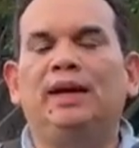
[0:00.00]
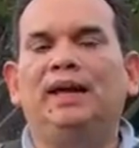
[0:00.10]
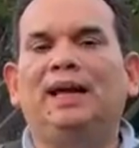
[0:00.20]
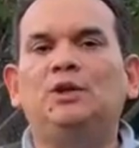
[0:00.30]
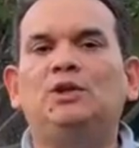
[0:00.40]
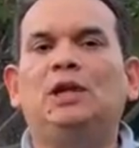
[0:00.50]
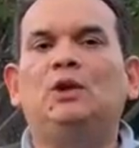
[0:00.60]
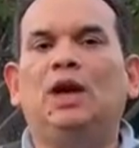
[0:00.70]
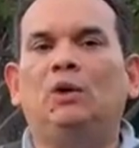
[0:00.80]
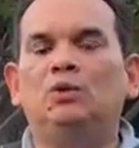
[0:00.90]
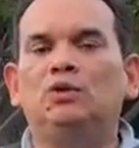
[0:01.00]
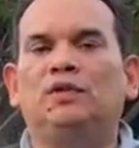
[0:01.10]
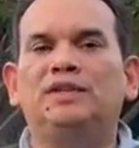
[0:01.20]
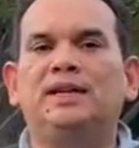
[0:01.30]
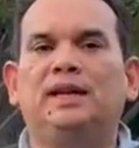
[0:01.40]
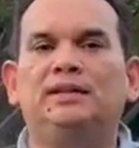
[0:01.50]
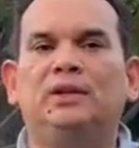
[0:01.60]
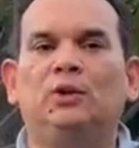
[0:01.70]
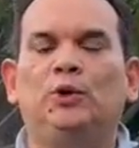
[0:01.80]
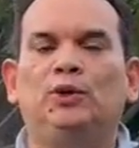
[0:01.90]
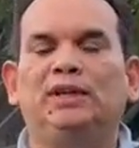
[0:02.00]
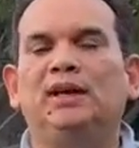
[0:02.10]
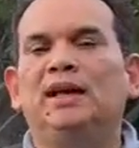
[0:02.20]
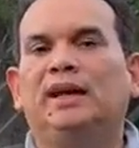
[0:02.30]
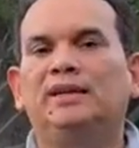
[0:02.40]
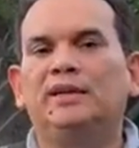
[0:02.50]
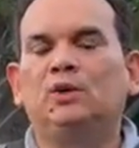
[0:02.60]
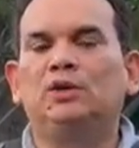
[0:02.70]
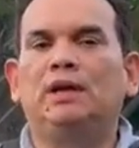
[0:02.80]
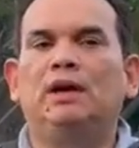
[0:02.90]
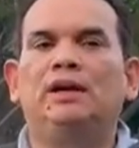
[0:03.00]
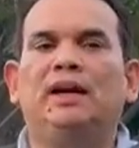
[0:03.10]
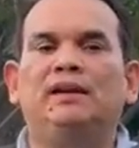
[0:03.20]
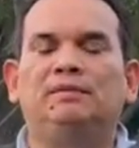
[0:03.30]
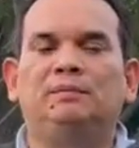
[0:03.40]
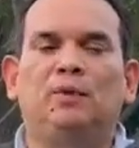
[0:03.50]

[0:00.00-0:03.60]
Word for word: encañonado a unos oficiales del OJ que se encontraban en,